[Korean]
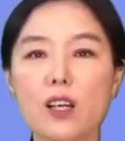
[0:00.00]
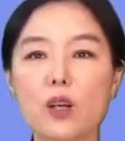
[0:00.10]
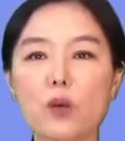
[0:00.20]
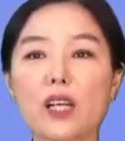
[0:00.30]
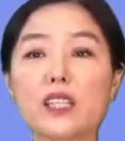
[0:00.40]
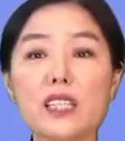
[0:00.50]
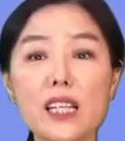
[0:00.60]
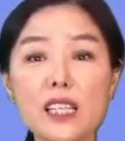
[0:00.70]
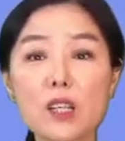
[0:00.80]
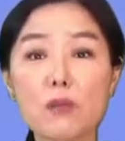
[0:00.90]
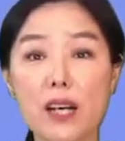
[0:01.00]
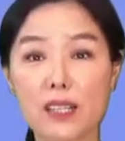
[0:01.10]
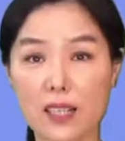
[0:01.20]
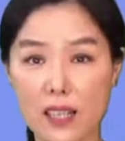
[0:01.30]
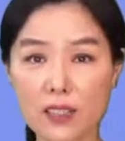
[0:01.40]
뭔가 희한한
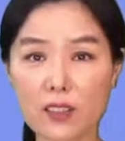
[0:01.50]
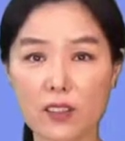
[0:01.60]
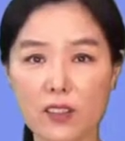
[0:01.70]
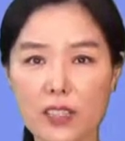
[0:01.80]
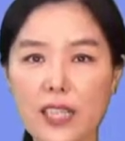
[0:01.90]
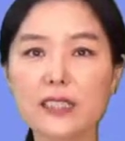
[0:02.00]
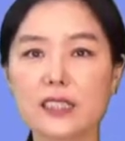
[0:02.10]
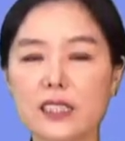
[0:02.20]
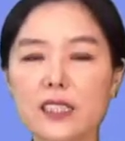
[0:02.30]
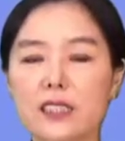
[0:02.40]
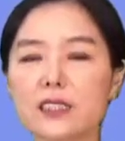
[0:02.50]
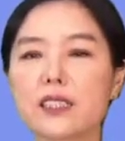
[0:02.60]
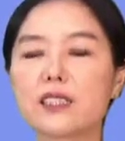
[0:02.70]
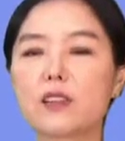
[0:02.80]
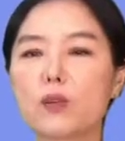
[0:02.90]
말을 하는 것까지
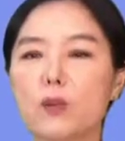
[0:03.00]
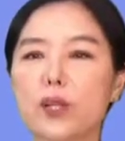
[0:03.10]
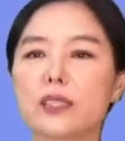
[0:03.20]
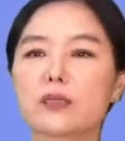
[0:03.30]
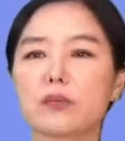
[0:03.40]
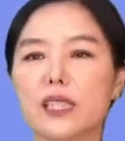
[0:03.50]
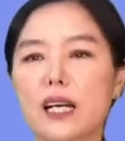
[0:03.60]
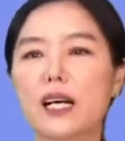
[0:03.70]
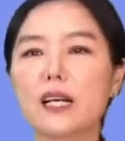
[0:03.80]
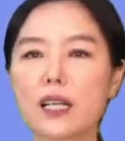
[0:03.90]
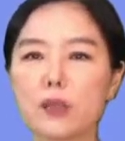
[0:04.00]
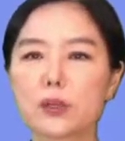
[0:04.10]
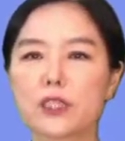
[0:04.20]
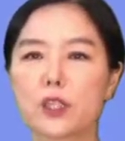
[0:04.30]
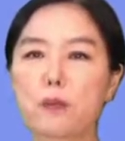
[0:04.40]
이제 읽어보겠습니다.
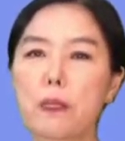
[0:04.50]
가보죠.